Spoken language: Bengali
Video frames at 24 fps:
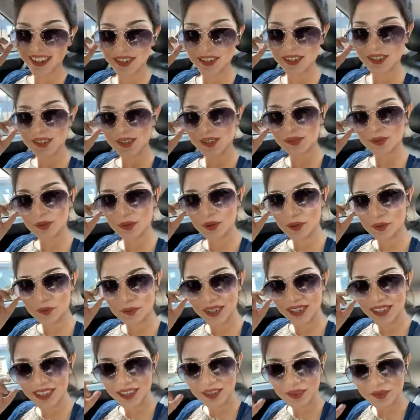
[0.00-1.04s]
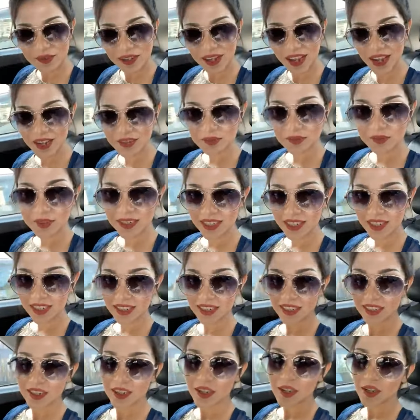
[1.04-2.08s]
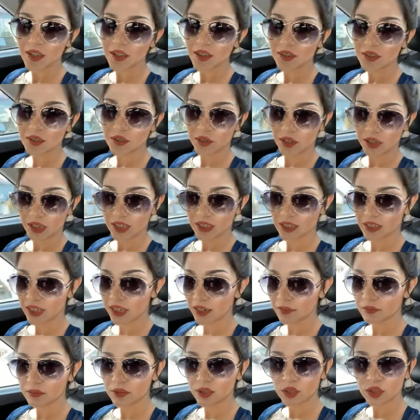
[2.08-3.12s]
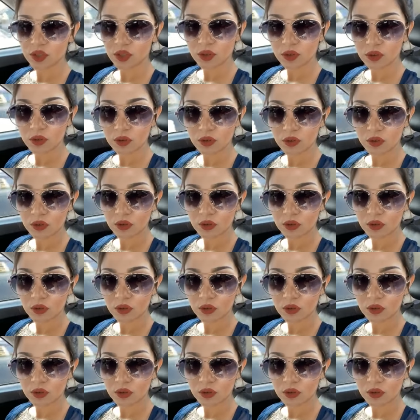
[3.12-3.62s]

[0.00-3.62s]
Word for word: একটা ইনফরমেটিভ লাইভ নিয়ে চলে আসলাম সো